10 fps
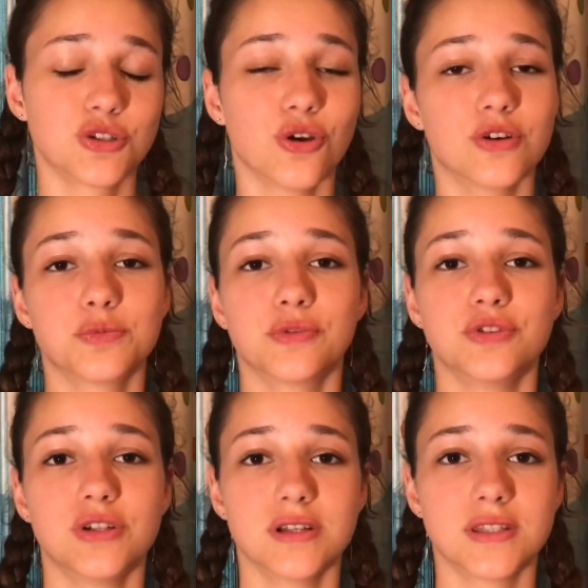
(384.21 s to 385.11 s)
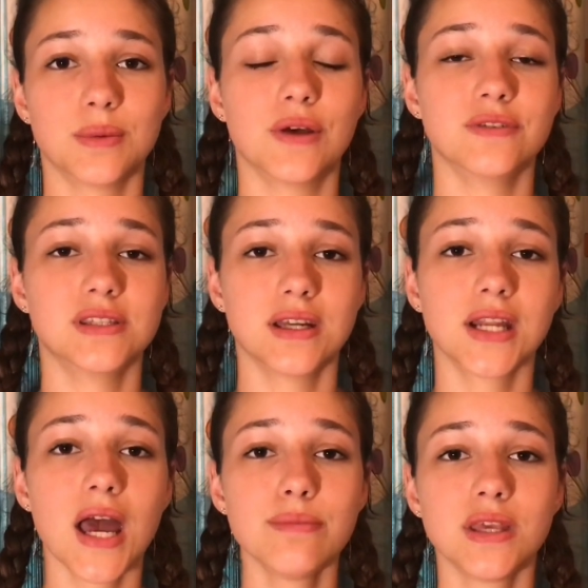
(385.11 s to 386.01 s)
что у вас получилось со мной в
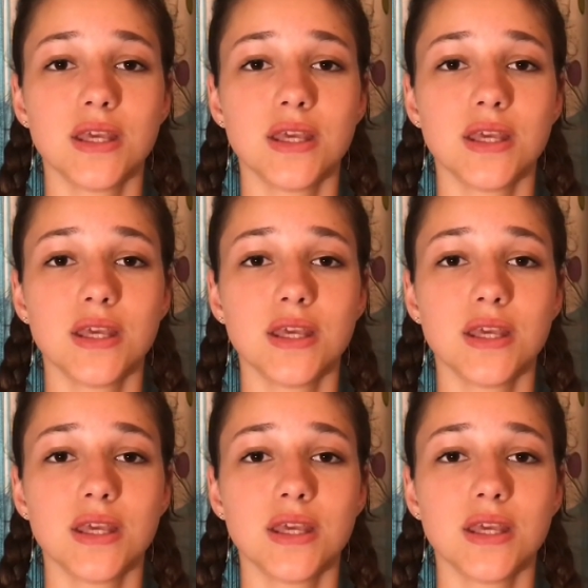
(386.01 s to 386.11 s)
Инстаграме